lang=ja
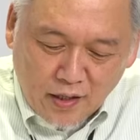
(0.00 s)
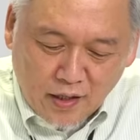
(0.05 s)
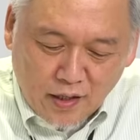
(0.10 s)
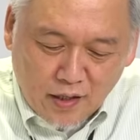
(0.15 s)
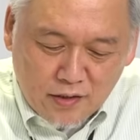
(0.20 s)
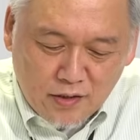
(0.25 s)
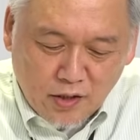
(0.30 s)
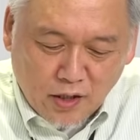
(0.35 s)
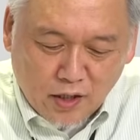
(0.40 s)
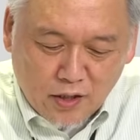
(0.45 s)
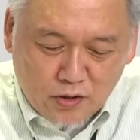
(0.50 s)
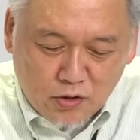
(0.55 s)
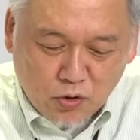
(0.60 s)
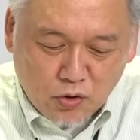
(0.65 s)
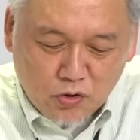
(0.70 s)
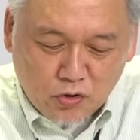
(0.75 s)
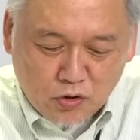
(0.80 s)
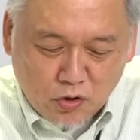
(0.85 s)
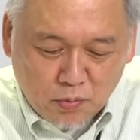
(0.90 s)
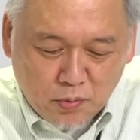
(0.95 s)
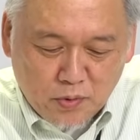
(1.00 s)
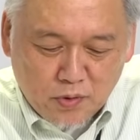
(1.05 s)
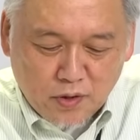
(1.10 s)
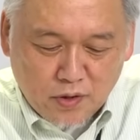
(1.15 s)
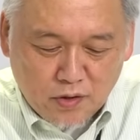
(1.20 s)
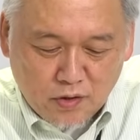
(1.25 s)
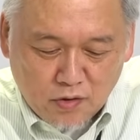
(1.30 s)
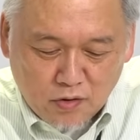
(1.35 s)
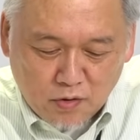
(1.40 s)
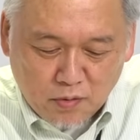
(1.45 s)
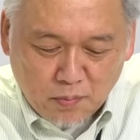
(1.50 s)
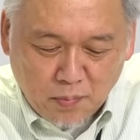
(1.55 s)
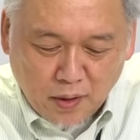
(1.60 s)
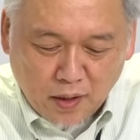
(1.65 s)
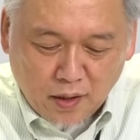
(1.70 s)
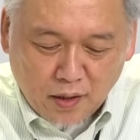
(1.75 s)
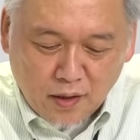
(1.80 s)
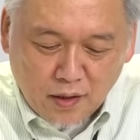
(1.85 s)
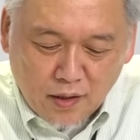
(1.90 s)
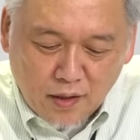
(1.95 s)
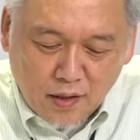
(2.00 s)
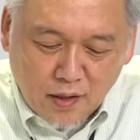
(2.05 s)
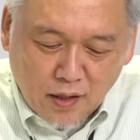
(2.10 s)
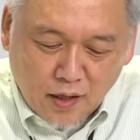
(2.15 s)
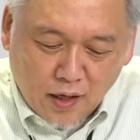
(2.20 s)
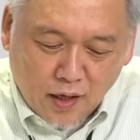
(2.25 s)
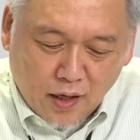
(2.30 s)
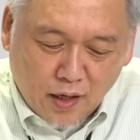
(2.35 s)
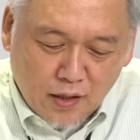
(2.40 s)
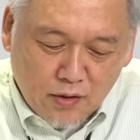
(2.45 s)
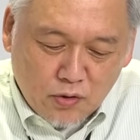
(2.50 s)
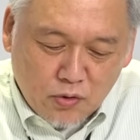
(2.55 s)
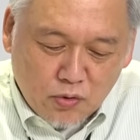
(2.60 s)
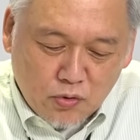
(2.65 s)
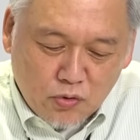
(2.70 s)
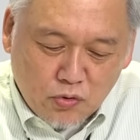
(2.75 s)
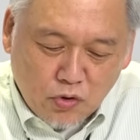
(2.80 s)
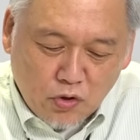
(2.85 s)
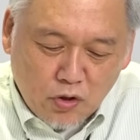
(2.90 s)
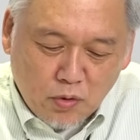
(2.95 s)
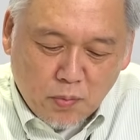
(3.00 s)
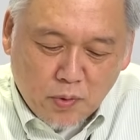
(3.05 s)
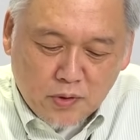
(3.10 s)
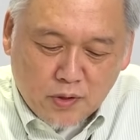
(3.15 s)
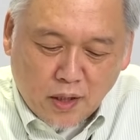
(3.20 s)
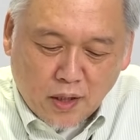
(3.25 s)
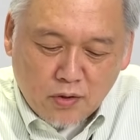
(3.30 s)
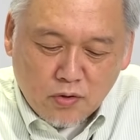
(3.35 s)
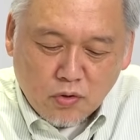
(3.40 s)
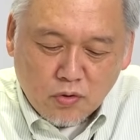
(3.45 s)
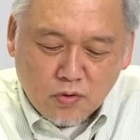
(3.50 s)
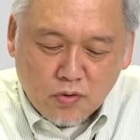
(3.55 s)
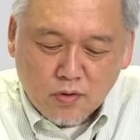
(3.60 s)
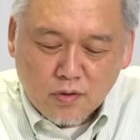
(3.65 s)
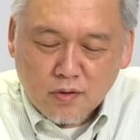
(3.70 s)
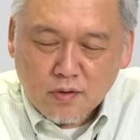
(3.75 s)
話があちこち飛ぶんですけど、そういうのもちゃんと